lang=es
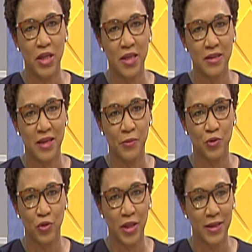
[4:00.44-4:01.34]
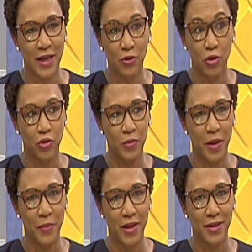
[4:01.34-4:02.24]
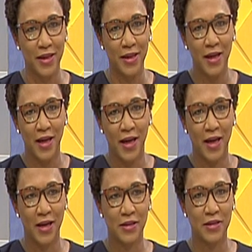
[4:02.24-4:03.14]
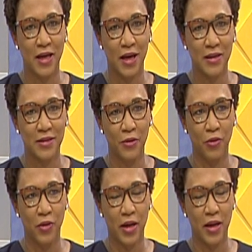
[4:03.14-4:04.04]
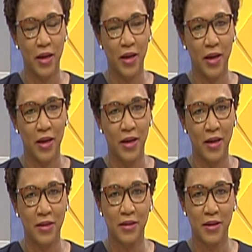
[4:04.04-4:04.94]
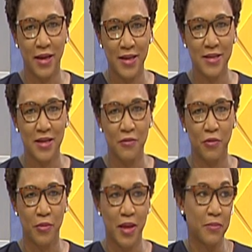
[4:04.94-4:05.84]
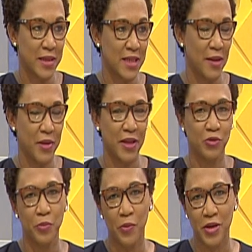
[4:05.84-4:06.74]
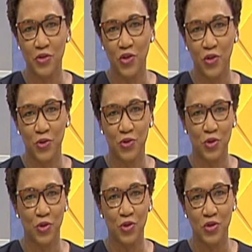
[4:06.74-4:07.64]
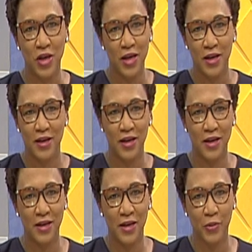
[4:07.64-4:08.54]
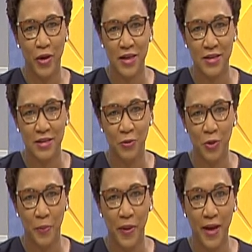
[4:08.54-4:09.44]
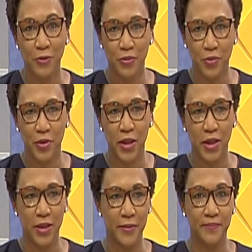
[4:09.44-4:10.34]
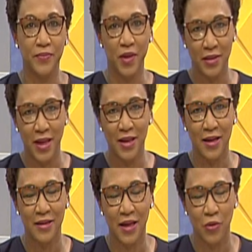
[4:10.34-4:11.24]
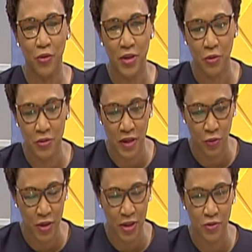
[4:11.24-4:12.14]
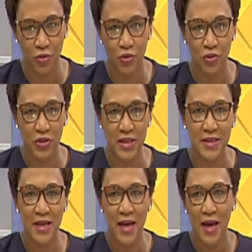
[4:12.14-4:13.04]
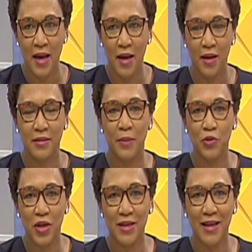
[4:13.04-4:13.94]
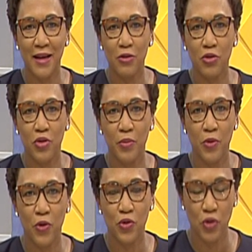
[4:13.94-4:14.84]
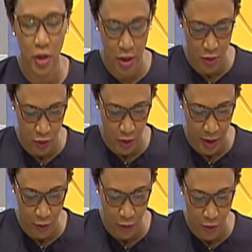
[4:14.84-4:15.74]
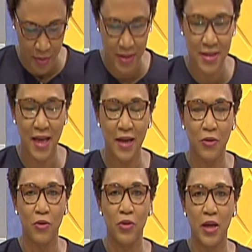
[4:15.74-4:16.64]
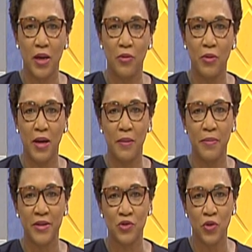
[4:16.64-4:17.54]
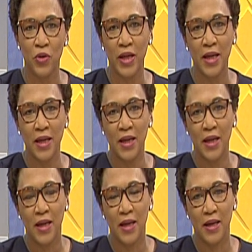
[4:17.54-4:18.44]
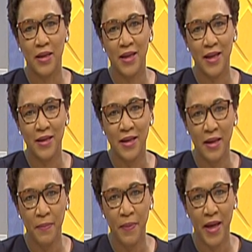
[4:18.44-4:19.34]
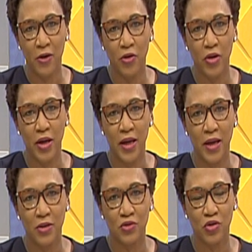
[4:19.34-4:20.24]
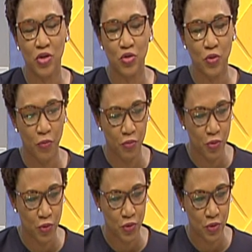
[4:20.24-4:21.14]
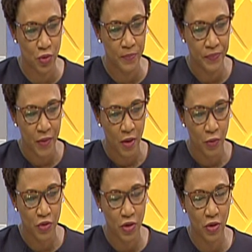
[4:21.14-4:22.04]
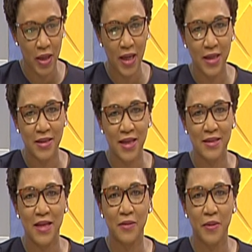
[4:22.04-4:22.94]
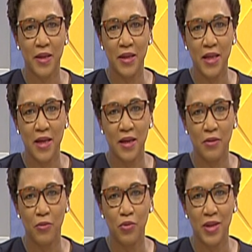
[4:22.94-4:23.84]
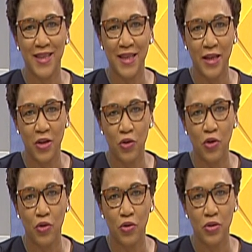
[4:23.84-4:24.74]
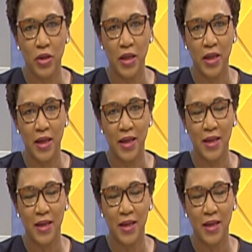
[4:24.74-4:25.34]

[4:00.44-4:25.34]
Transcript: y estamos contactándole. Obviamente es a esta hora eh, el interés de informar básicamente a su población. Nosotros eh, iríamos en ese segundo plano, porque dado, dado, dado este contexto. Entonces, estamos tratando, hemos eh, logrado conversar con alguna persona de Haití, pero son hechos confusos. Uchilora ya se advertía un deterioro en